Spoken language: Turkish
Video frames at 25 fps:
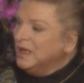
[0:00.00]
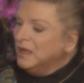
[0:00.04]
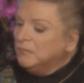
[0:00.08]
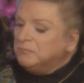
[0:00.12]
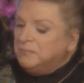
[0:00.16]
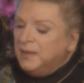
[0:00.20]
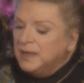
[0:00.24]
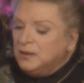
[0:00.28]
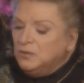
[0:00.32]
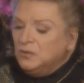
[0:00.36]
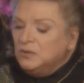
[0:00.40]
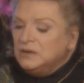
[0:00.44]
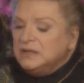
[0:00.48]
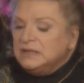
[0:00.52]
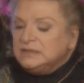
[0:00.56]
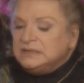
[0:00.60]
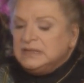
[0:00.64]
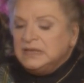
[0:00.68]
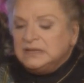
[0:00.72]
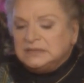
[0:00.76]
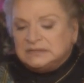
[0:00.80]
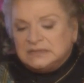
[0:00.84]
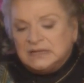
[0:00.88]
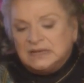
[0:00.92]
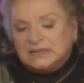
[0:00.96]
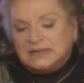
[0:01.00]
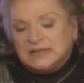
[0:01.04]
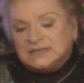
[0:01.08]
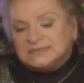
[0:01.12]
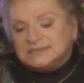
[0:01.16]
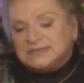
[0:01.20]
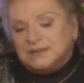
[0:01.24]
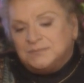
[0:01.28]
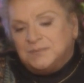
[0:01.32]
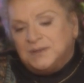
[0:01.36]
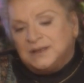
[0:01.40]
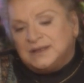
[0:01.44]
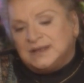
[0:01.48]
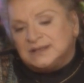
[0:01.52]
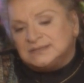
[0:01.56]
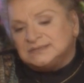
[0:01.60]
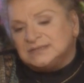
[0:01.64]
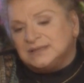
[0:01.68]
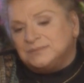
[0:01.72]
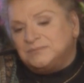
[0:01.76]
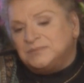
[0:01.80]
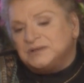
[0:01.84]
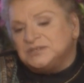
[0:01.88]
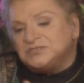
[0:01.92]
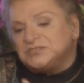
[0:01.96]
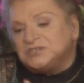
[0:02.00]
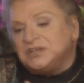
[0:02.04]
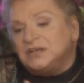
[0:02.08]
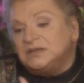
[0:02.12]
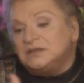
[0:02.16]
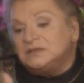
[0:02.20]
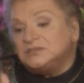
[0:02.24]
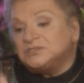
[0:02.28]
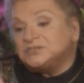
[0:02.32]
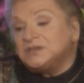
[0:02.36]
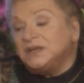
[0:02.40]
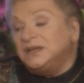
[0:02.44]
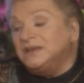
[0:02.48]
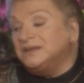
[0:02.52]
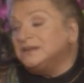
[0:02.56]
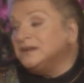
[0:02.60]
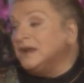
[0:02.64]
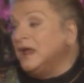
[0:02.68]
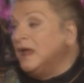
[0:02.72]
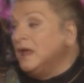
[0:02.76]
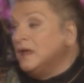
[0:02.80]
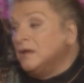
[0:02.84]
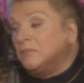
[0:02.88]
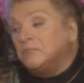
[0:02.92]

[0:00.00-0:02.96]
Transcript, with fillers: Evet. Ben öyle tek tek kasaba kasaba şehir şehir